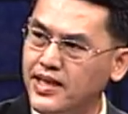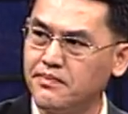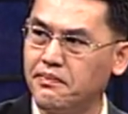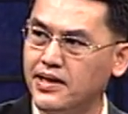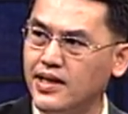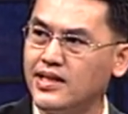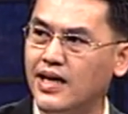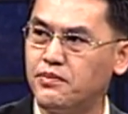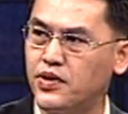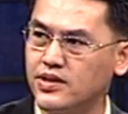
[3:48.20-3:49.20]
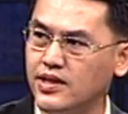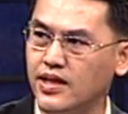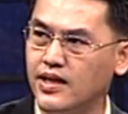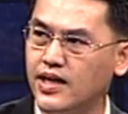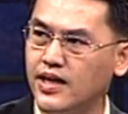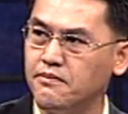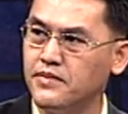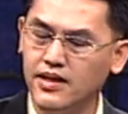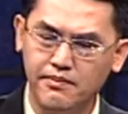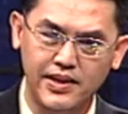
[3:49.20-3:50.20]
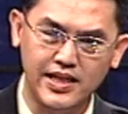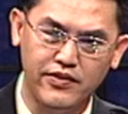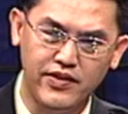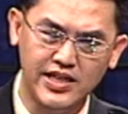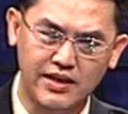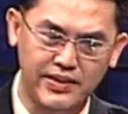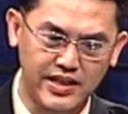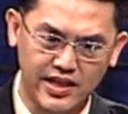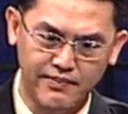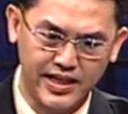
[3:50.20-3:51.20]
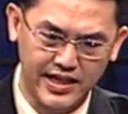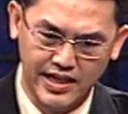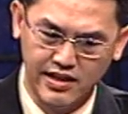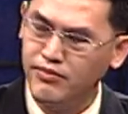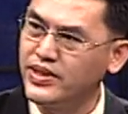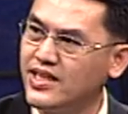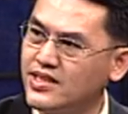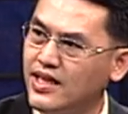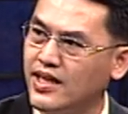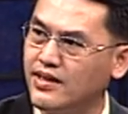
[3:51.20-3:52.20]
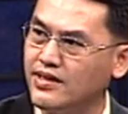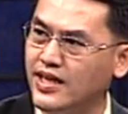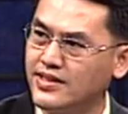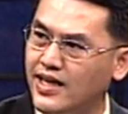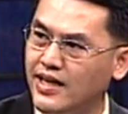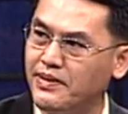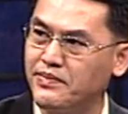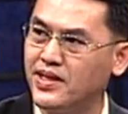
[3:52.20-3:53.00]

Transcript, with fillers: เพศสัมพันธ์ได้ตามปกตินะครับเพียงแต่ว่าอย่าไปเอียงเป็นทางคอมมิวนิสต์แล้วกัน เอียงซ้ายแบบ